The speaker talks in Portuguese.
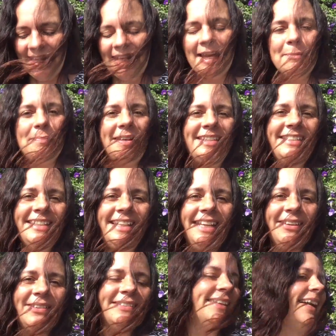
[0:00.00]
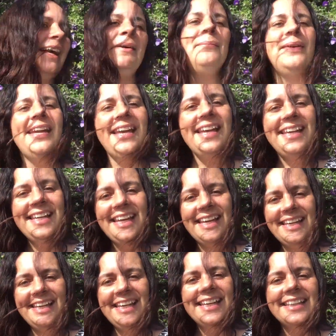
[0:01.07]
A paz de Deus. Amém,
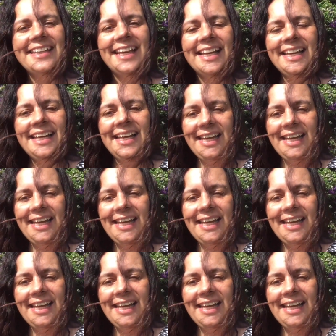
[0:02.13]
querida.